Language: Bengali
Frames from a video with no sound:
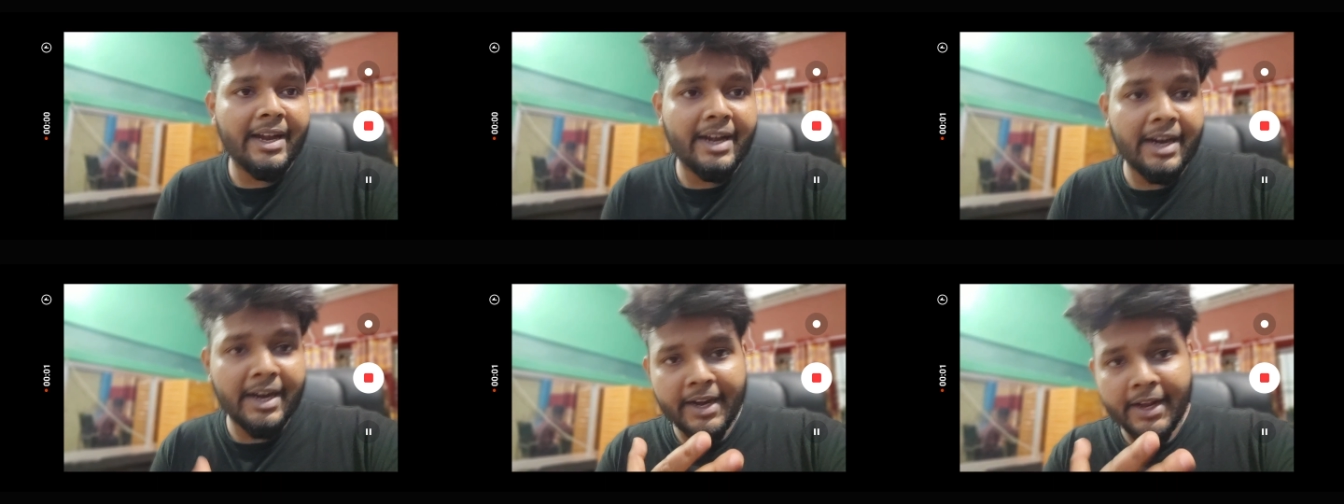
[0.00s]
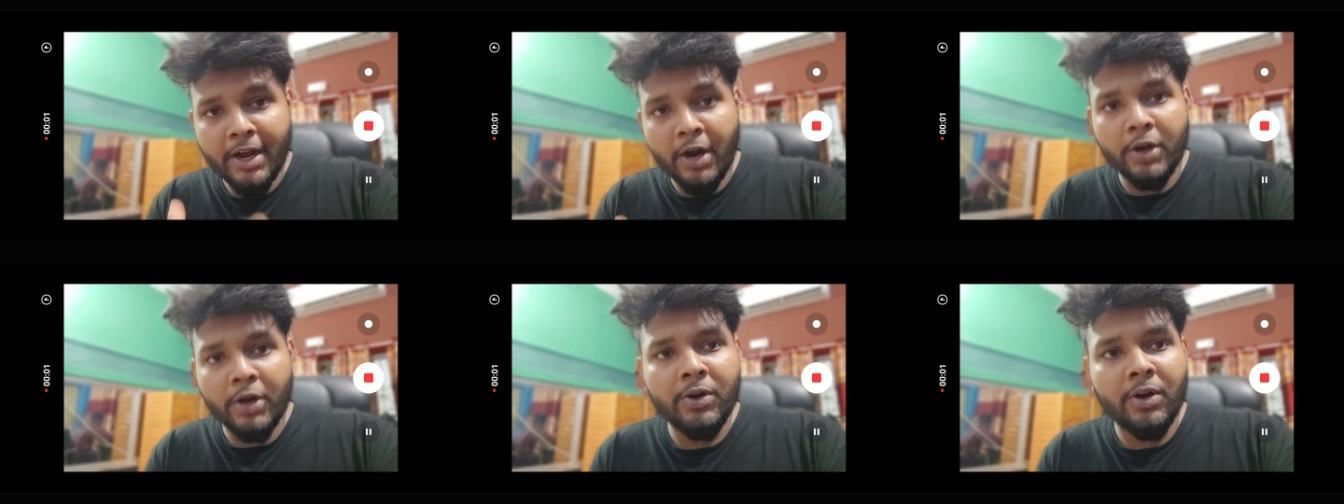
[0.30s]
আর
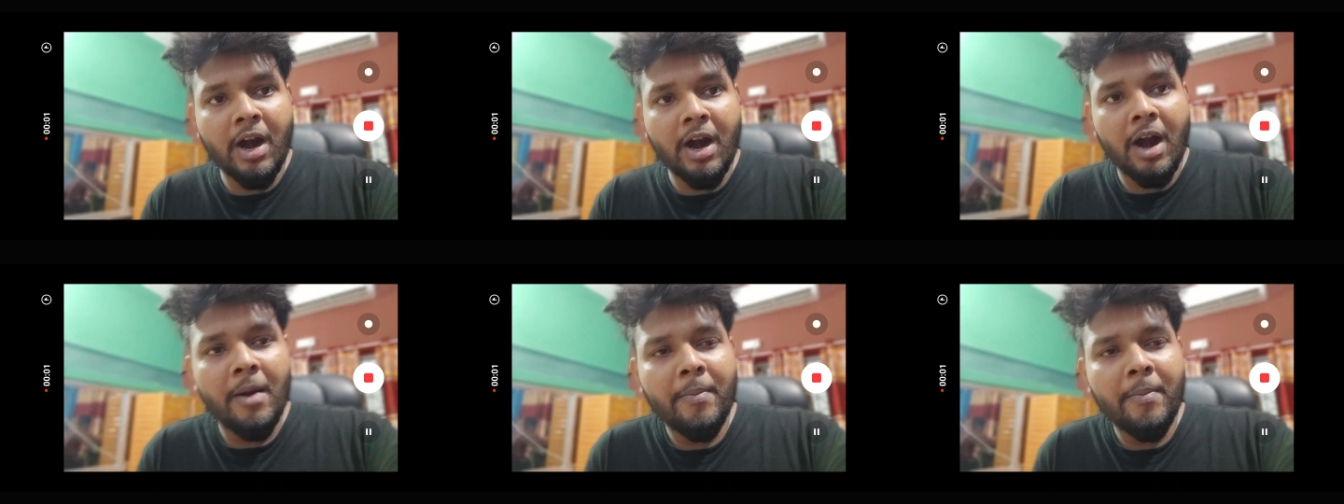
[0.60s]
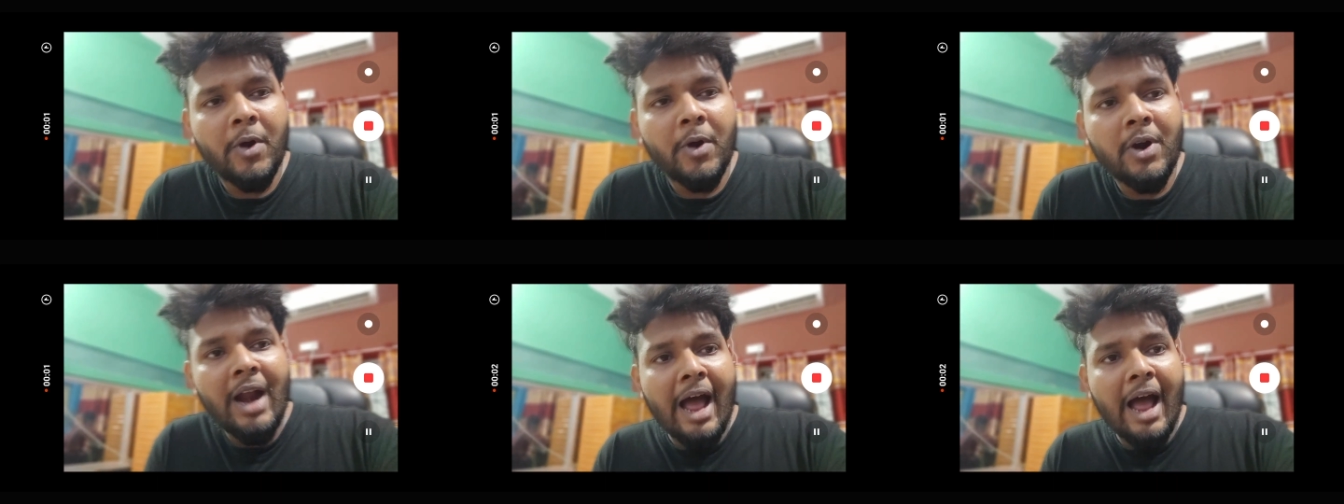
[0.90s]
এটা রেকর্ড
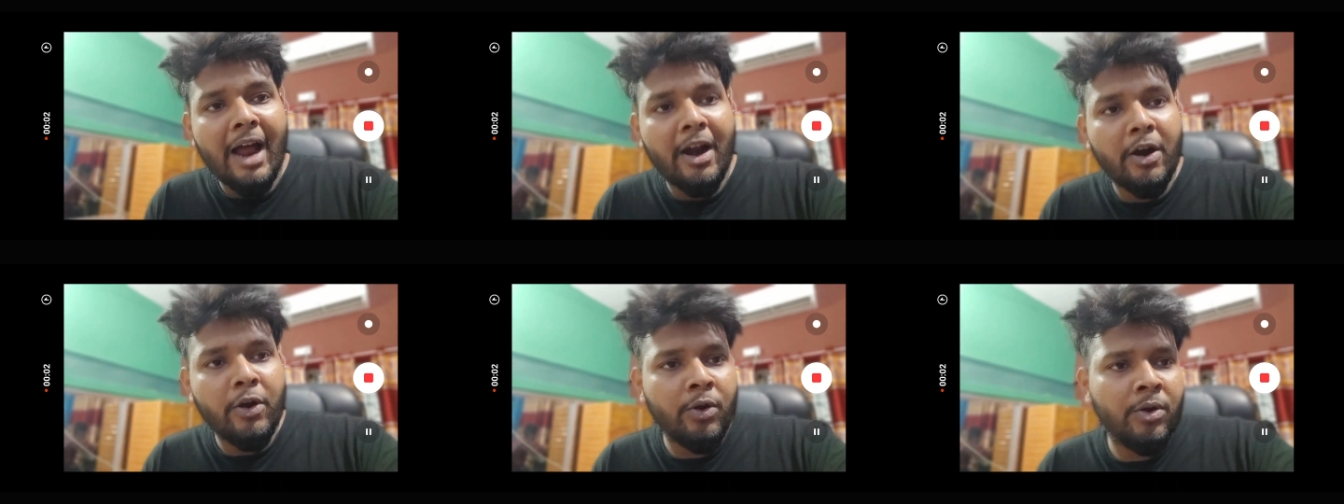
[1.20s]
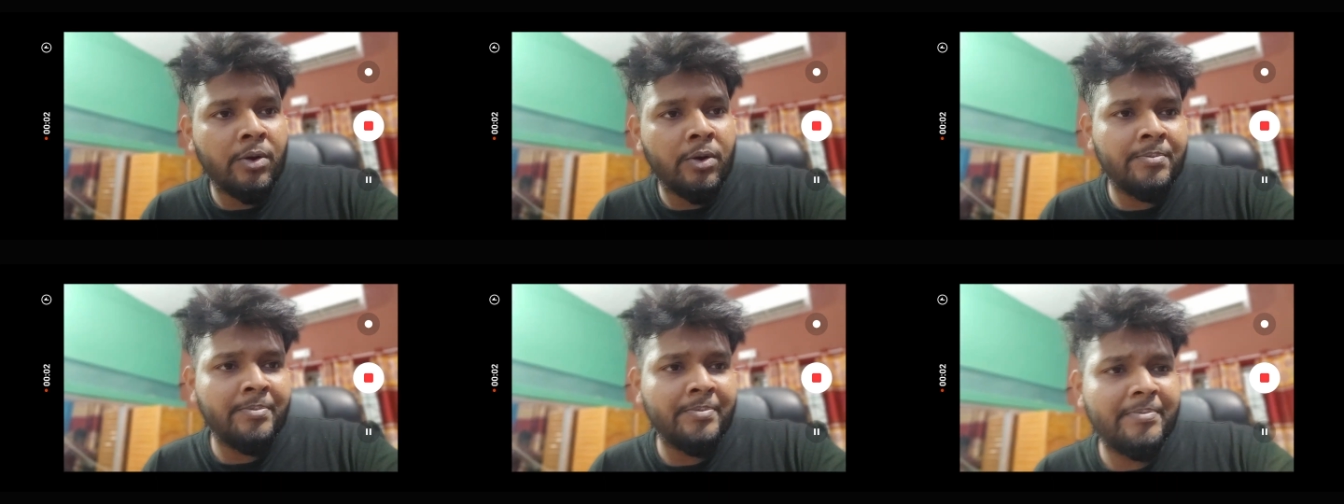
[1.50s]
করার পর আরও
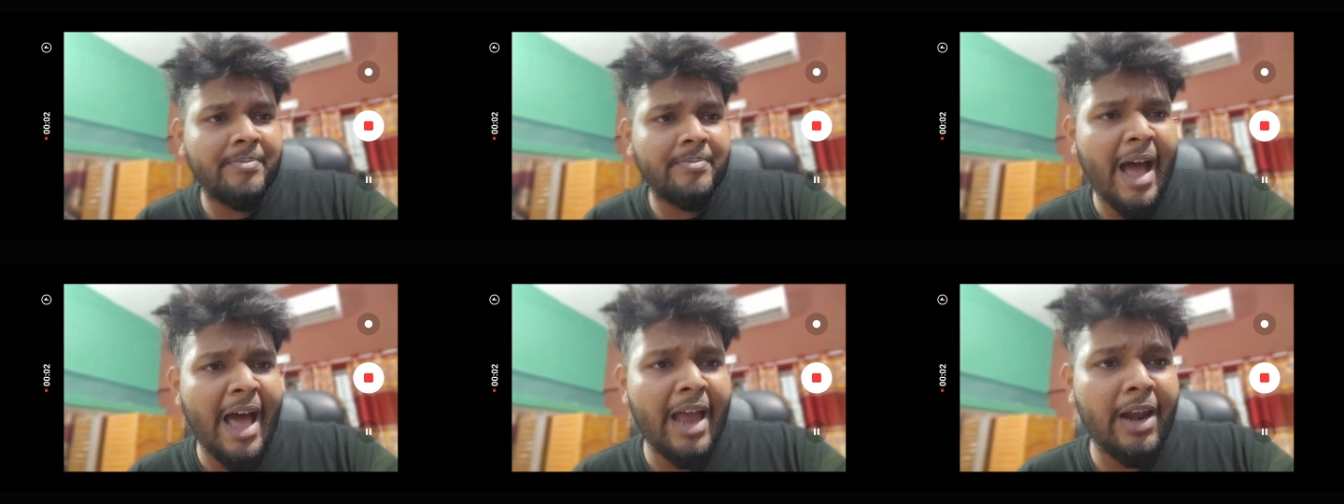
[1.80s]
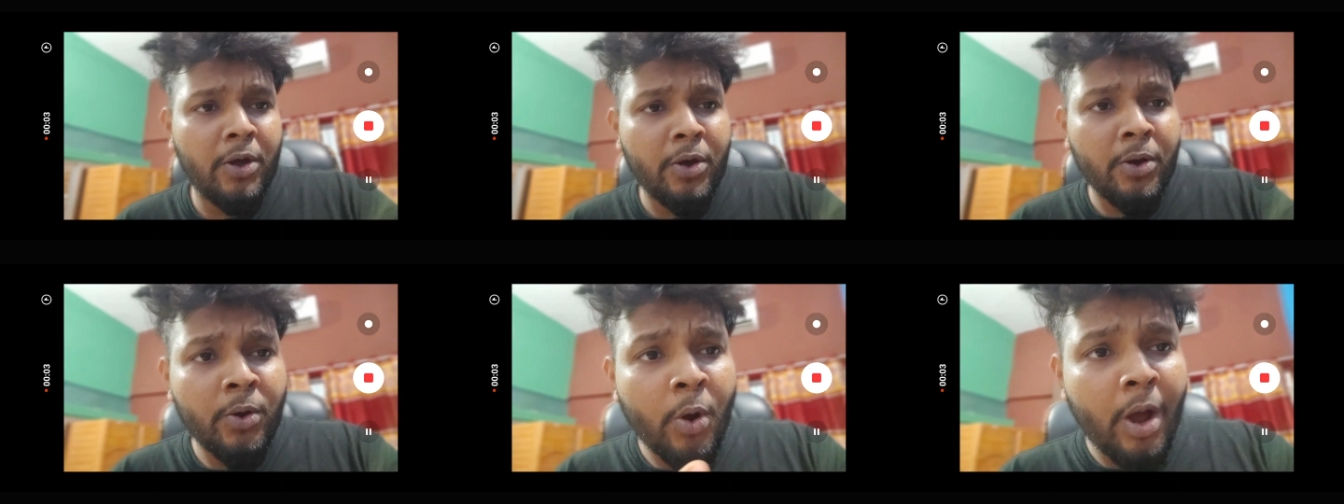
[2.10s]
ভালো
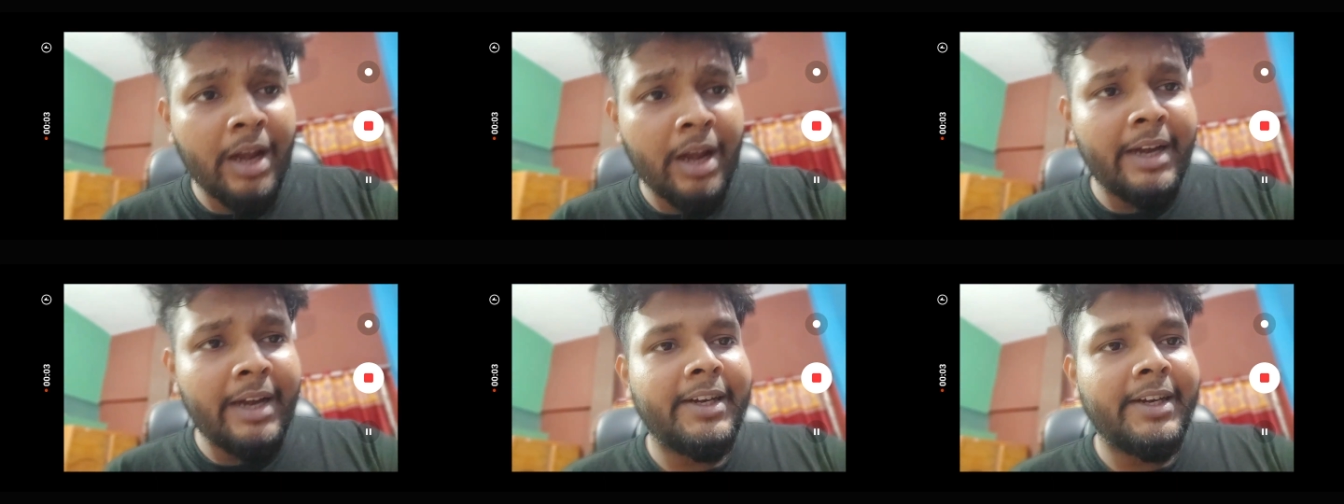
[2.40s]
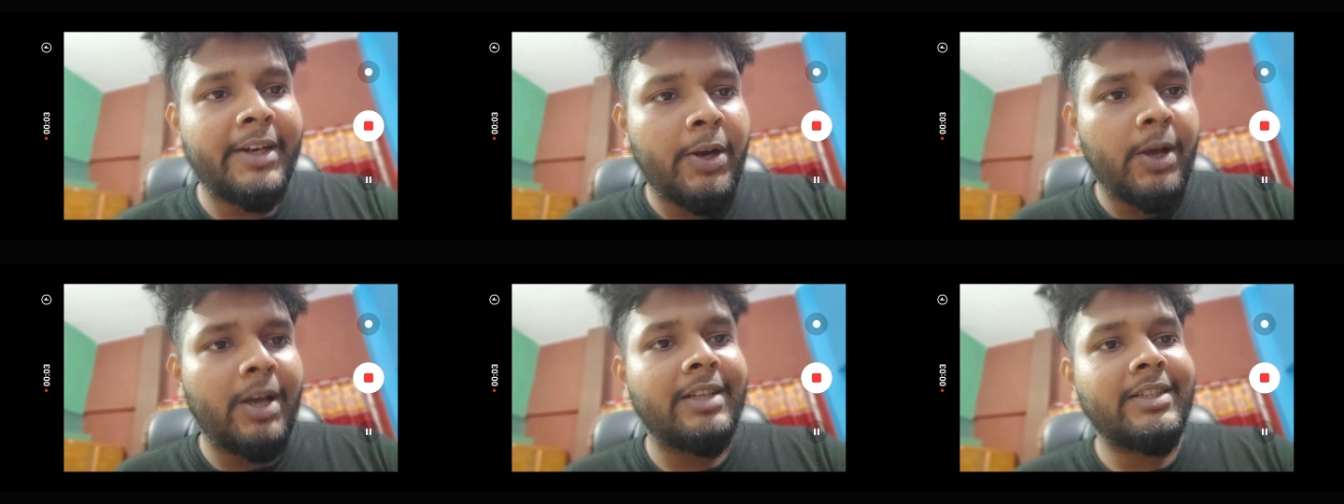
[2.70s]
কোয়ালিটির
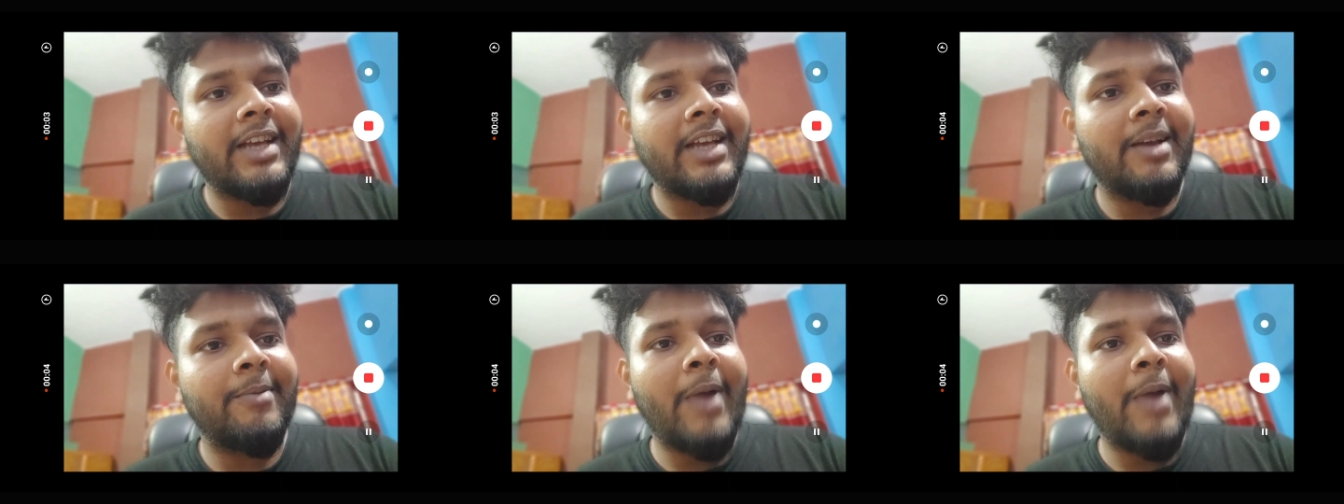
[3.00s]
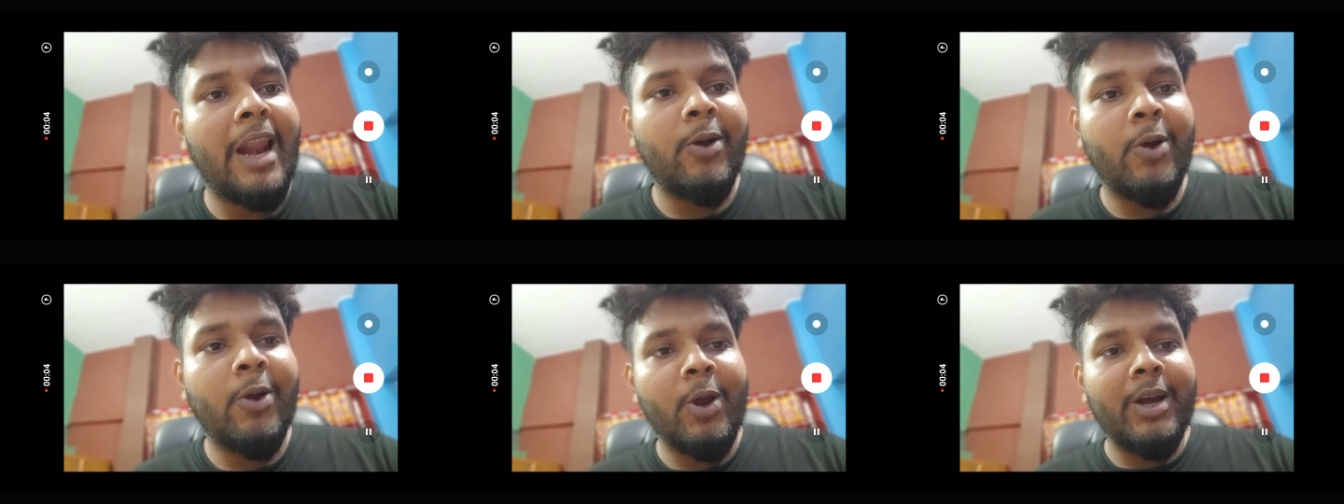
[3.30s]
হয়ে যায় ভালো
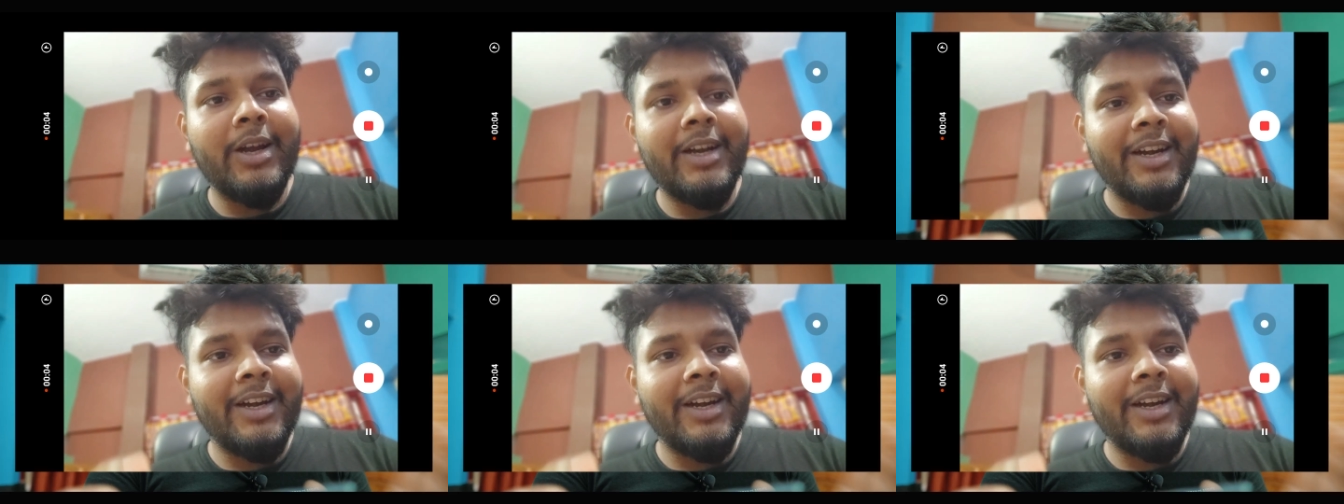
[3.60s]
কোয়ালিটির হয়ে